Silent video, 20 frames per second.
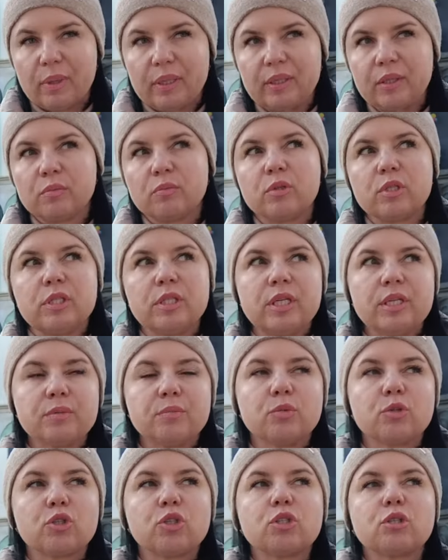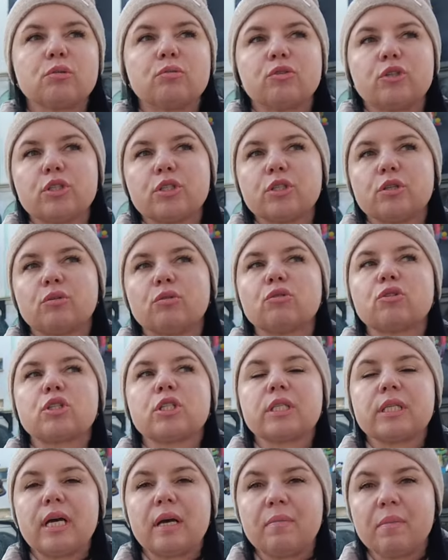поэтому здесь может случиться то же
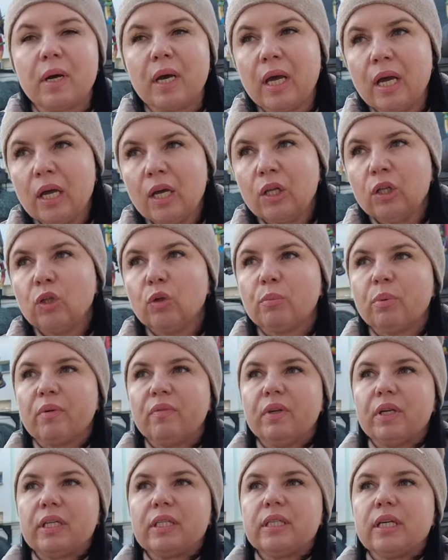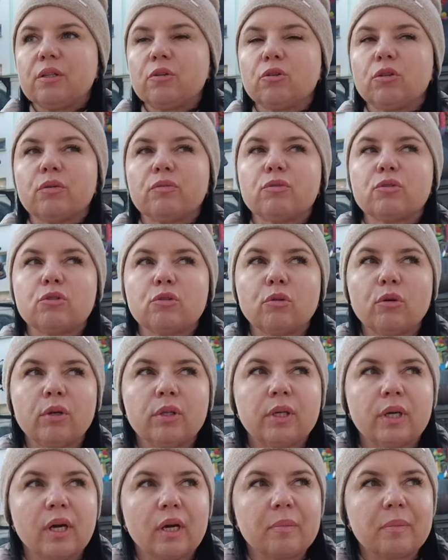самое. Но поверьте, оно того
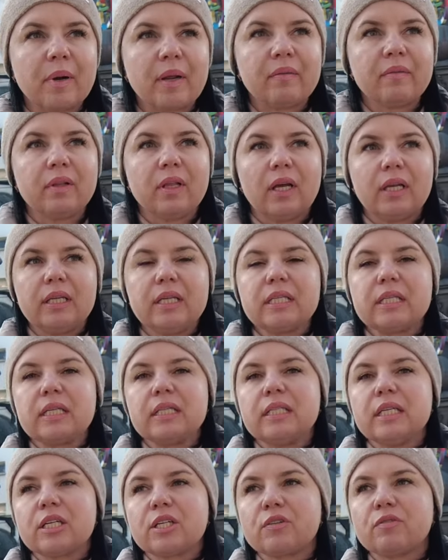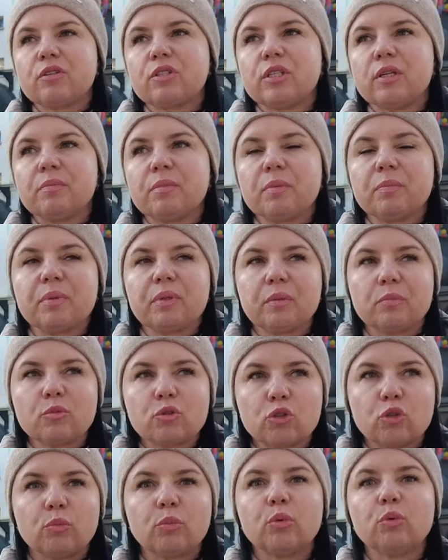стоит, и, как правило, они задерживаются именно потому,
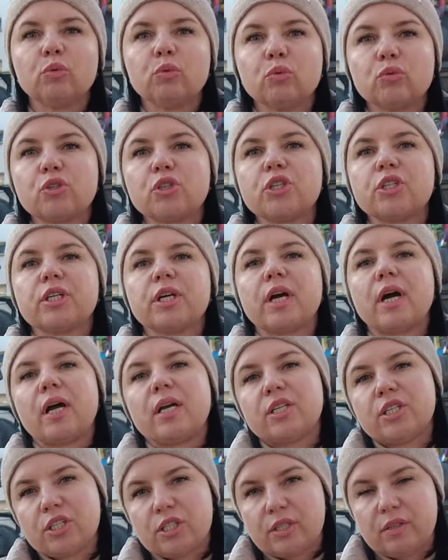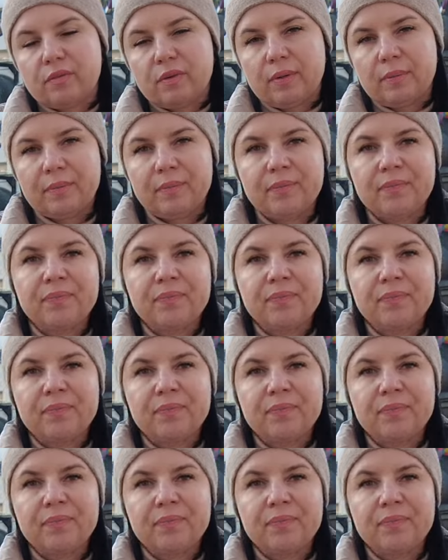чтобы улучшить качество.